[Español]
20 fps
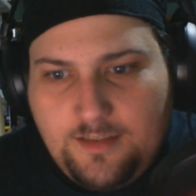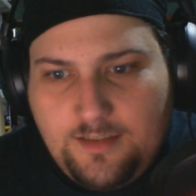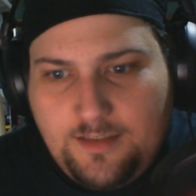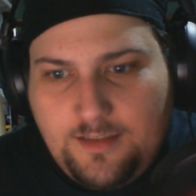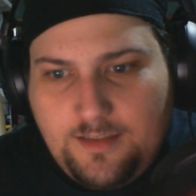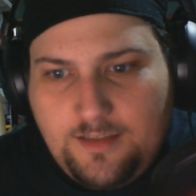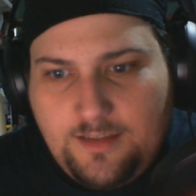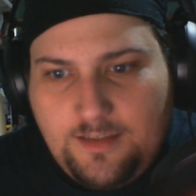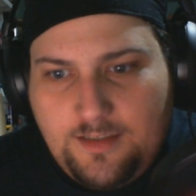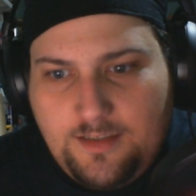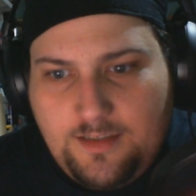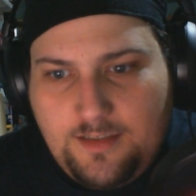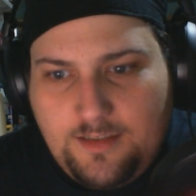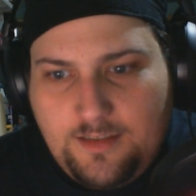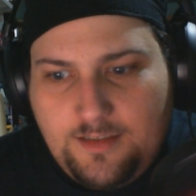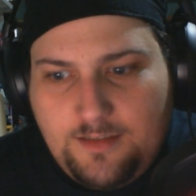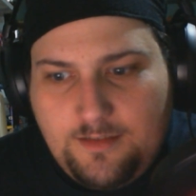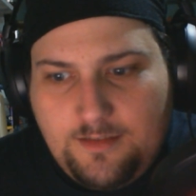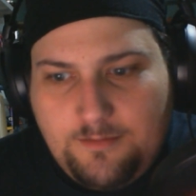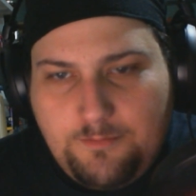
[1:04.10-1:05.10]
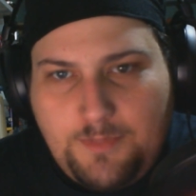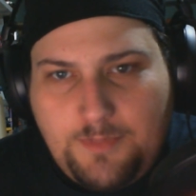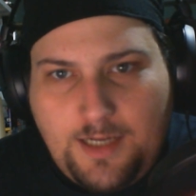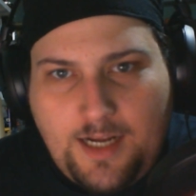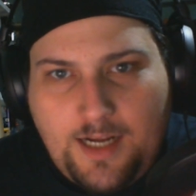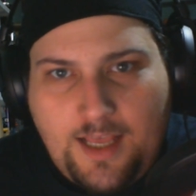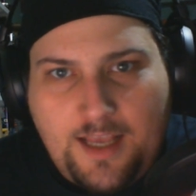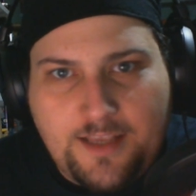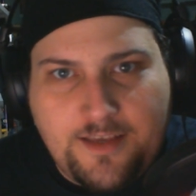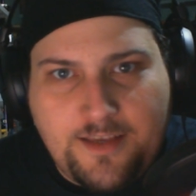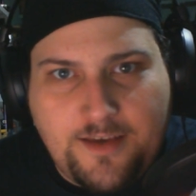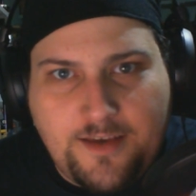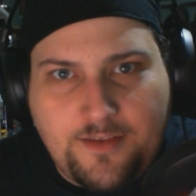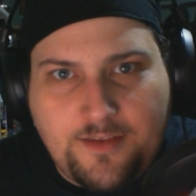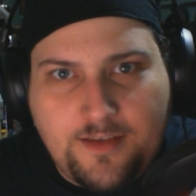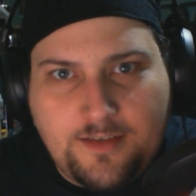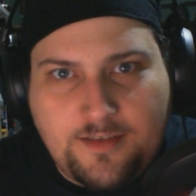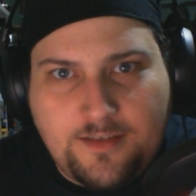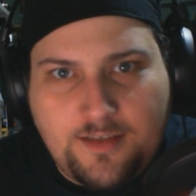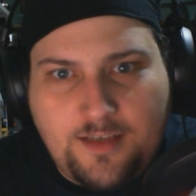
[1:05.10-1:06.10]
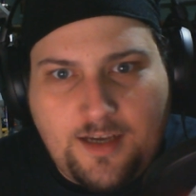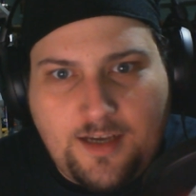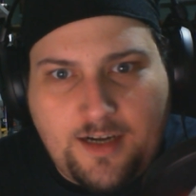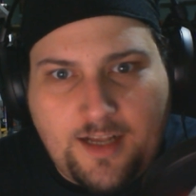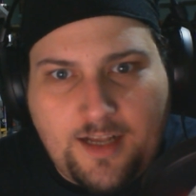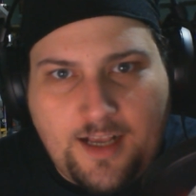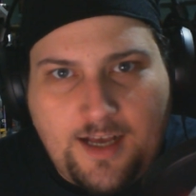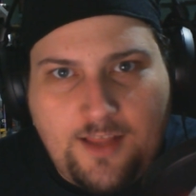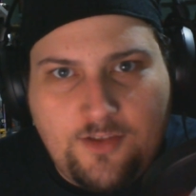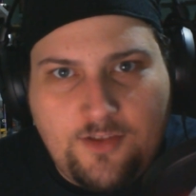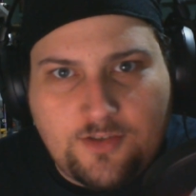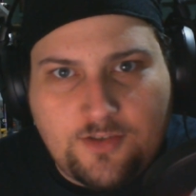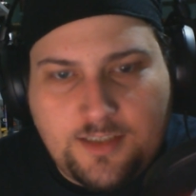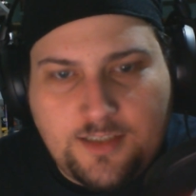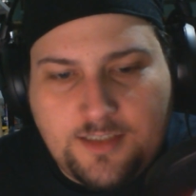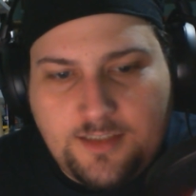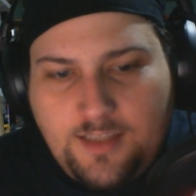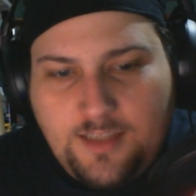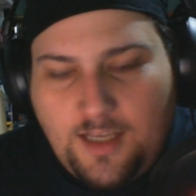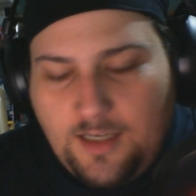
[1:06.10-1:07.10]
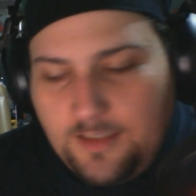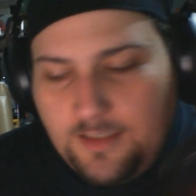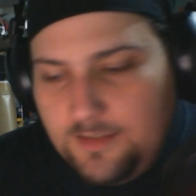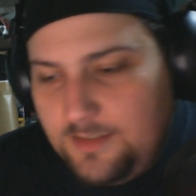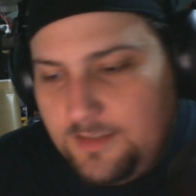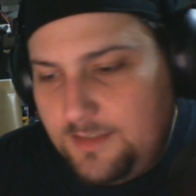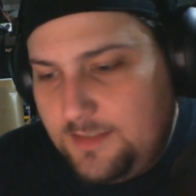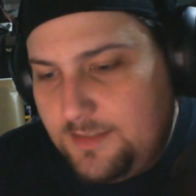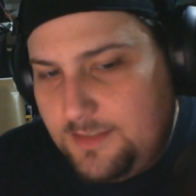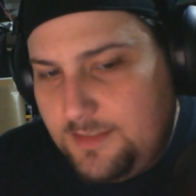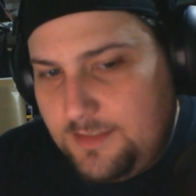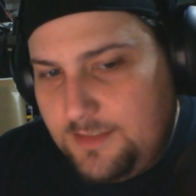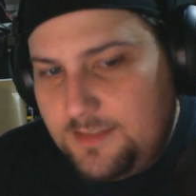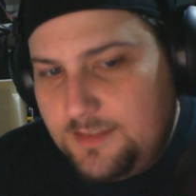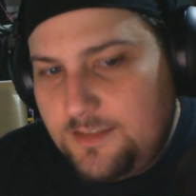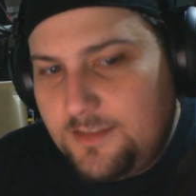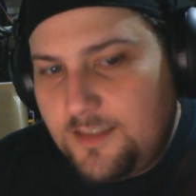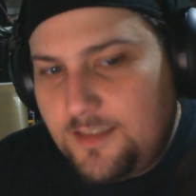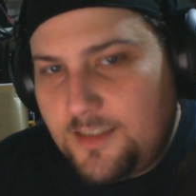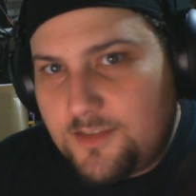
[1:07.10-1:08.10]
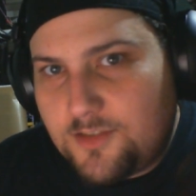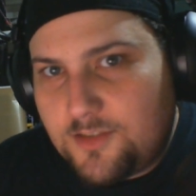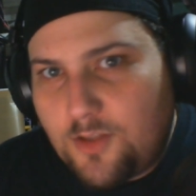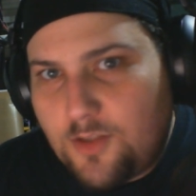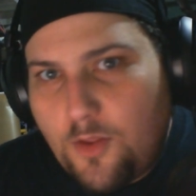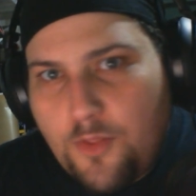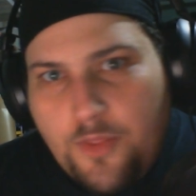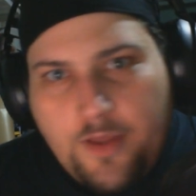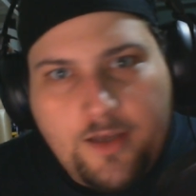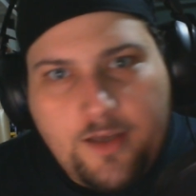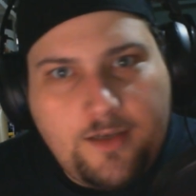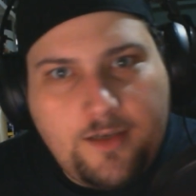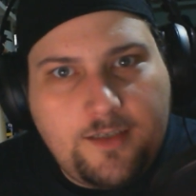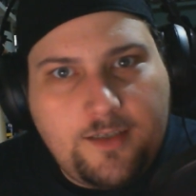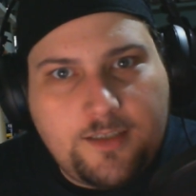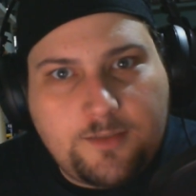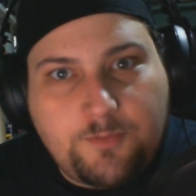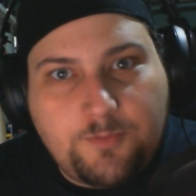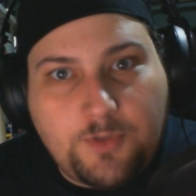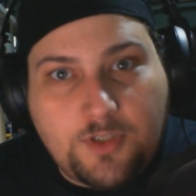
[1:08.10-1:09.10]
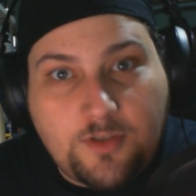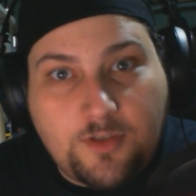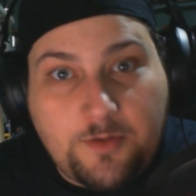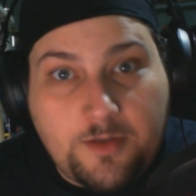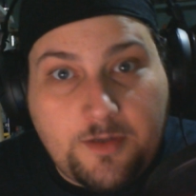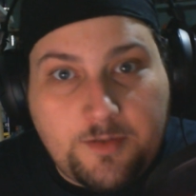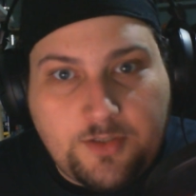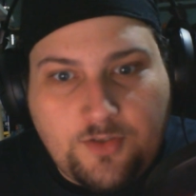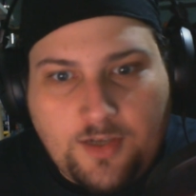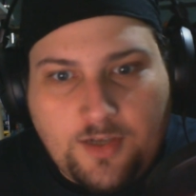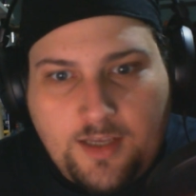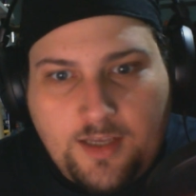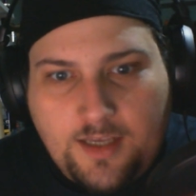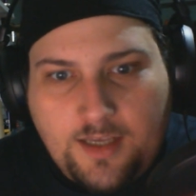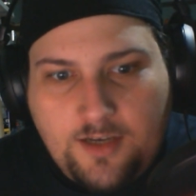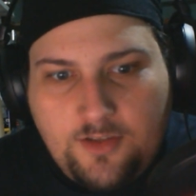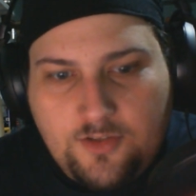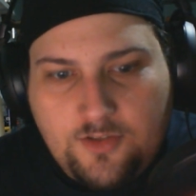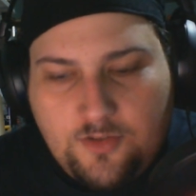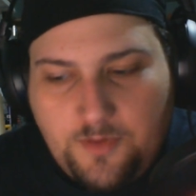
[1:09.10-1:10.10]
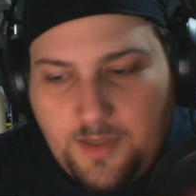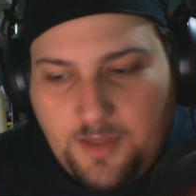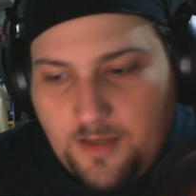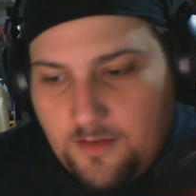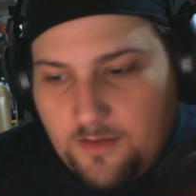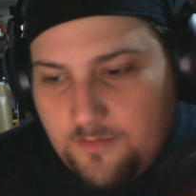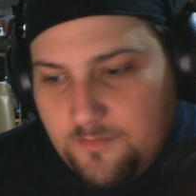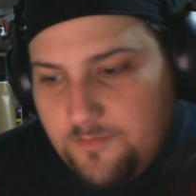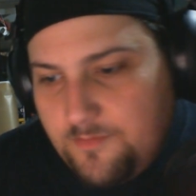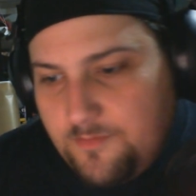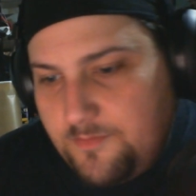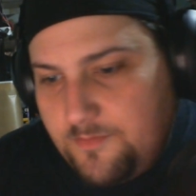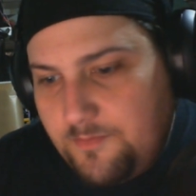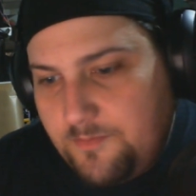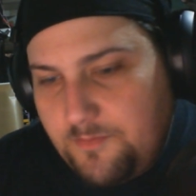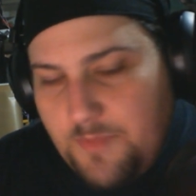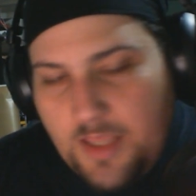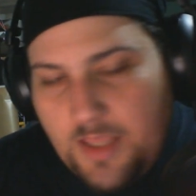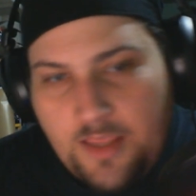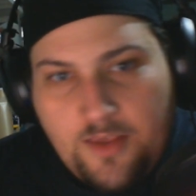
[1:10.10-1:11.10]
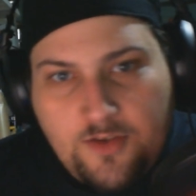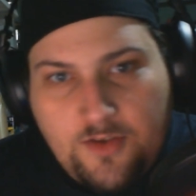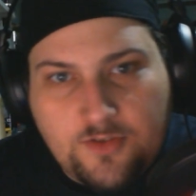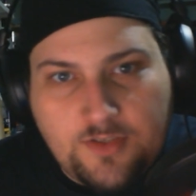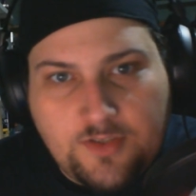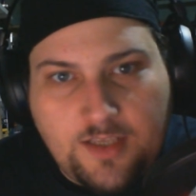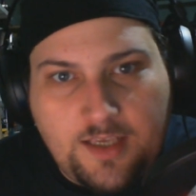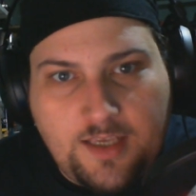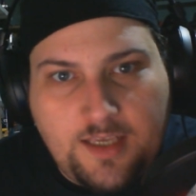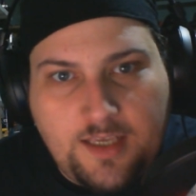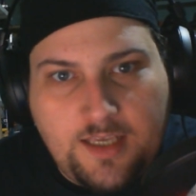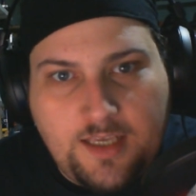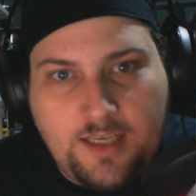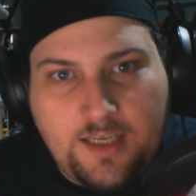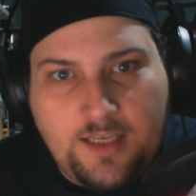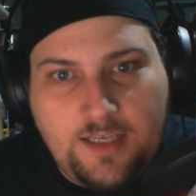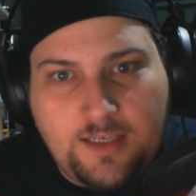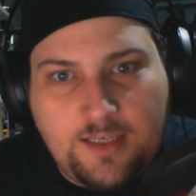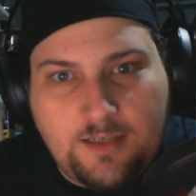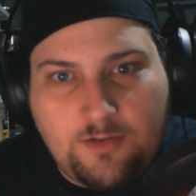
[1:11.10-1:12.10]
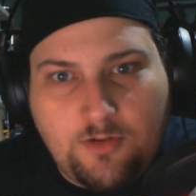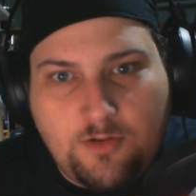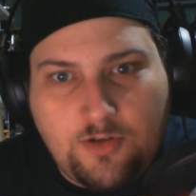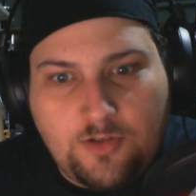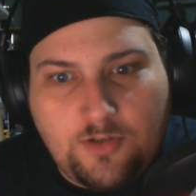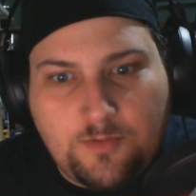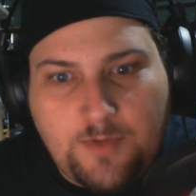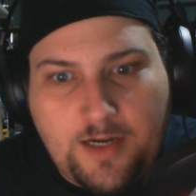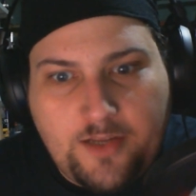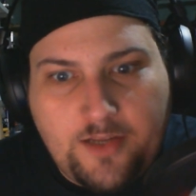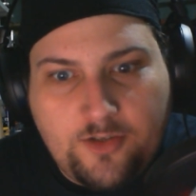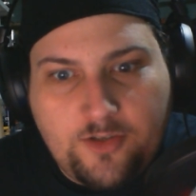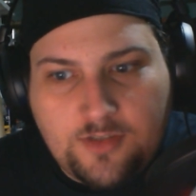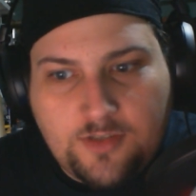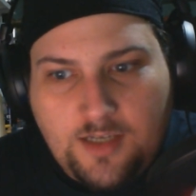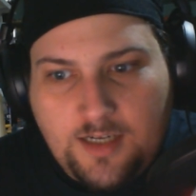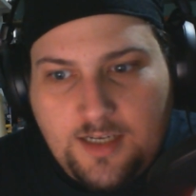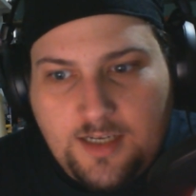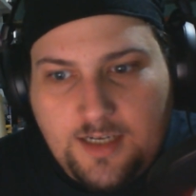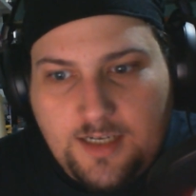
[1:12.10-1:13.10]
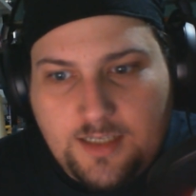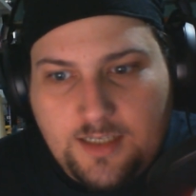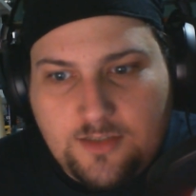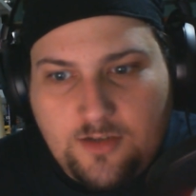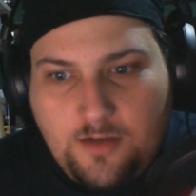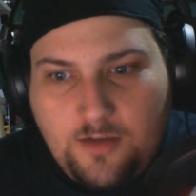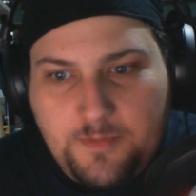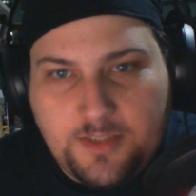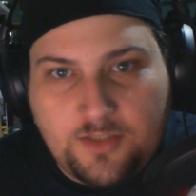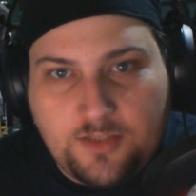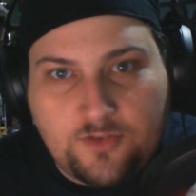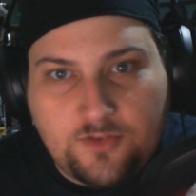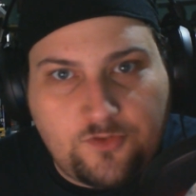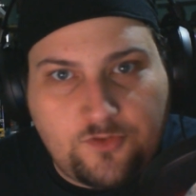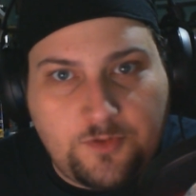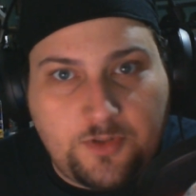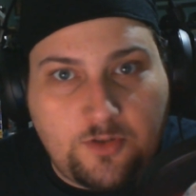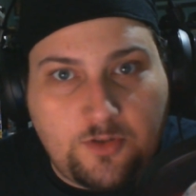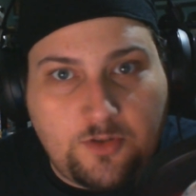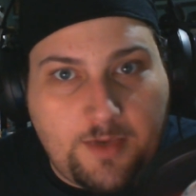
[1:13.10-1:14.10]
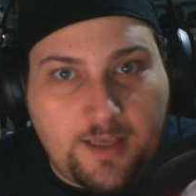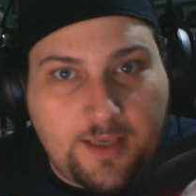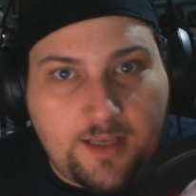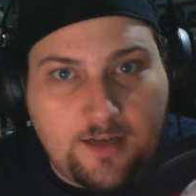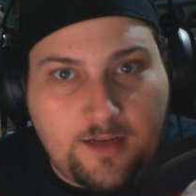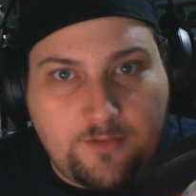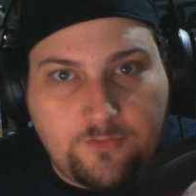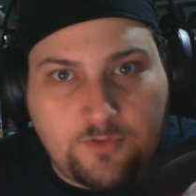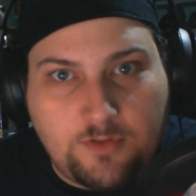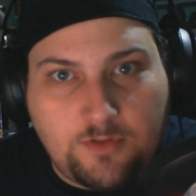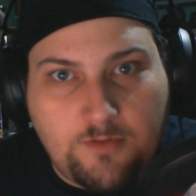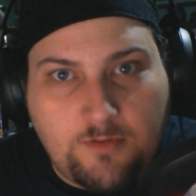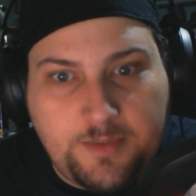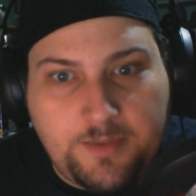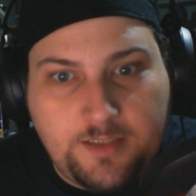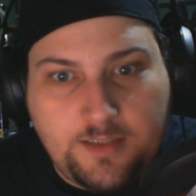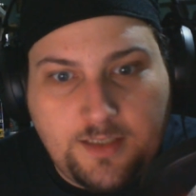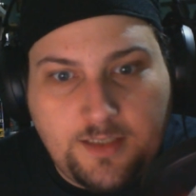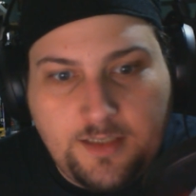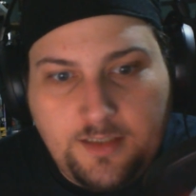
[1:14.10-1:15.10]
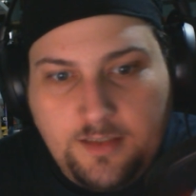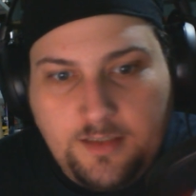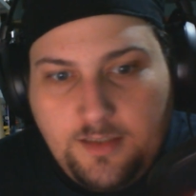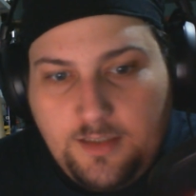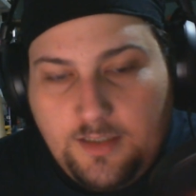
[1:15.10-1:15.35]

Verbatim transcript: eh, managed, que si agregados, que si tal. Entonces, por eso habré visto que he dejado de subir vídeos de juegos varios al canal, solamente estoy subiendo Minecraft últimamente.